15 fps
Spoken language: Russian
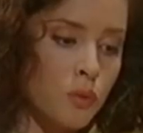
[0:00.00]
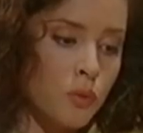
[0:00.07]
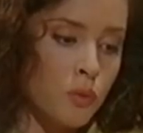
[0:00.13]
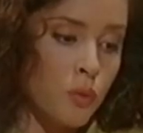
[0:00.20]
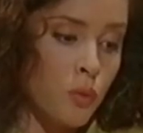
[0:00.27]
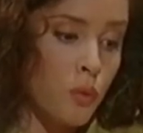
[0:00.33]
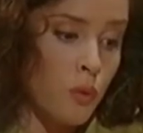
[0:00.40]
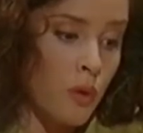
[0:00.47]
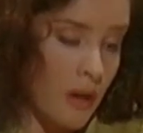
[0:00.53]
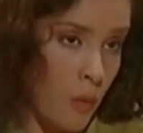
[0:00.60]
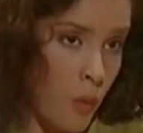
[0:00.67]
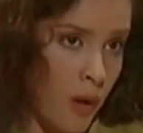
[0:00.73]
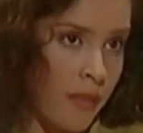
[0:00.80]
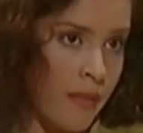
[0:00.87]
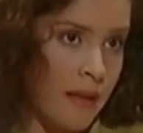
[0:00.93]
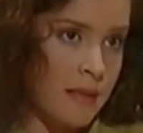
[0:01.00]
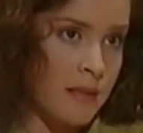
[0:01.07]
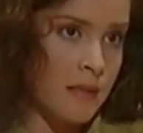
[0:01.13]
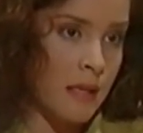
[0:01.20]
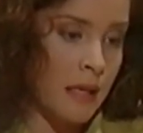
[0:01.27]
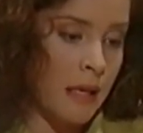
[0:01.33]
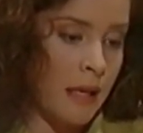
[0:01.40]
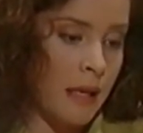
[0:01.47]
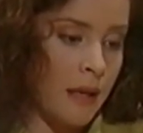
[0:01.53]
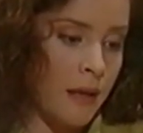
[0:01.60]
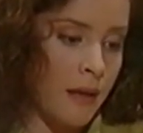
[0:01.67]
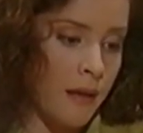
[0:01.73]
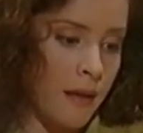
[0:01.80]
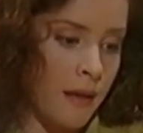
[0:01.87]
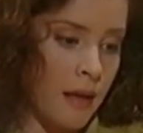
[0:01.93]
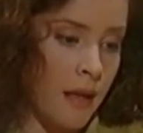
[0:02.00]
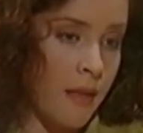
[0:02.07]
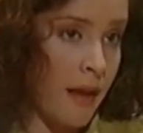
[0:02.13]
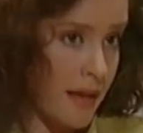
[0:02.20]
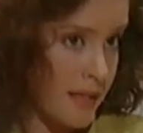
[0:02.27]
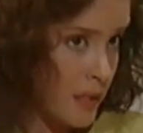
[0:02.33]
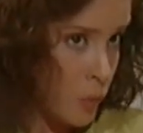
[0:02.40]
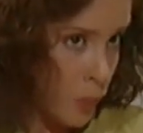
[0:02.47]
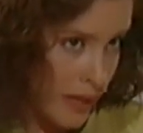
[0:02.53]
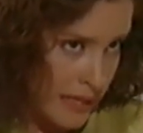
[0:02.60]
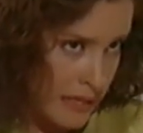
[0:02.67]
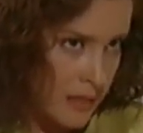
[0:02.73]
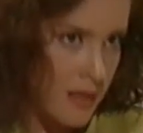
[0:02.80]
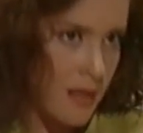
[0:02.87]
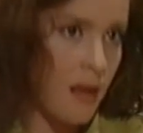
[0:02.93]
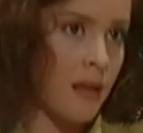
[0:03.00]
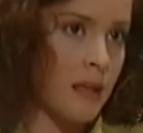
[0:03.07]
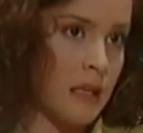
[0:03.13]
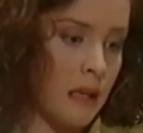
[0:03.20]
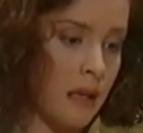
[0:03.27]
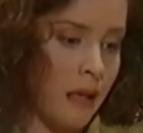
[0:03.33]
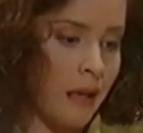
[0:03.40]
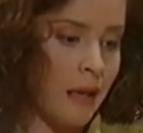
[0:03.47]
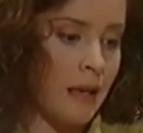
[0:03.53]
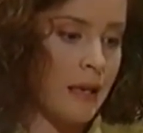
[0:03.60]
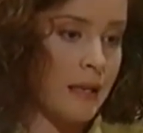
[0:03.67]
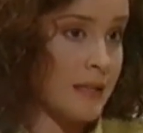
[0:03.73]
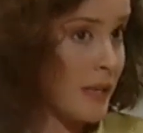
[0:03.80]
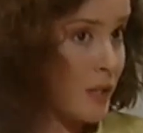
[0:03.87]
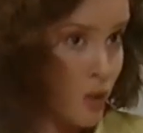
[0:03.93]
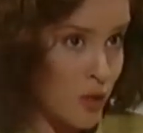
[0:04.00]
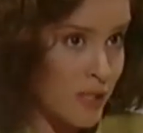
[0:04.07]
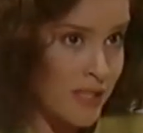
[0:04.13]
Ты ведь помнишь, что оставил ему все свое состояние?